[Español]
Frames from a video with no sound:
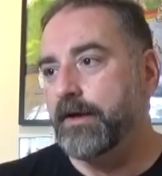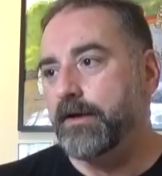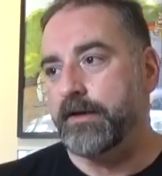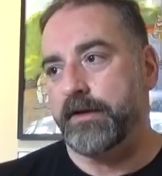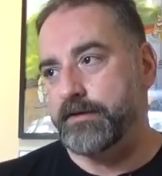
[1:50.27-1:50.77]

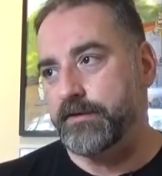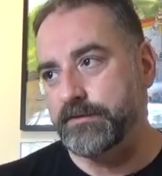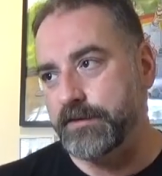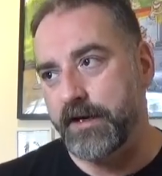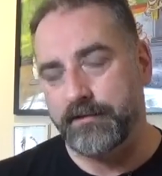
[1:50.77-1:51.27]
ni son
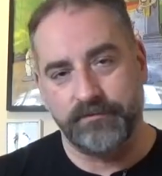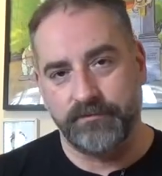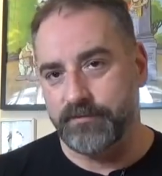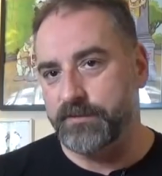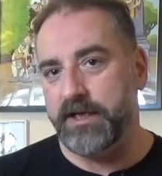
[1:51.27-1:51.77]

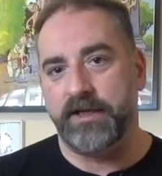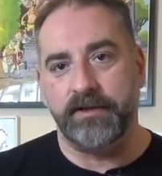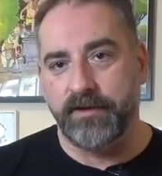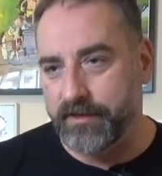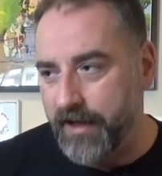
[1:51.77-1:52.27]
tan
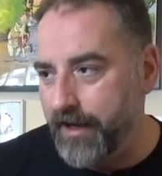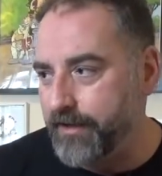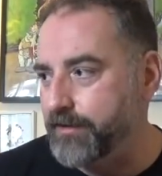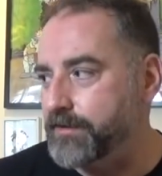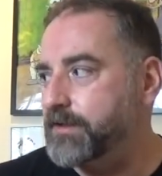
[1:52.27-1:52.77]

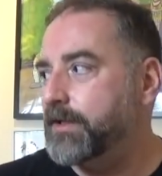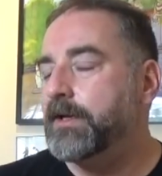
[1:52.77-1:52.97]
identitarios,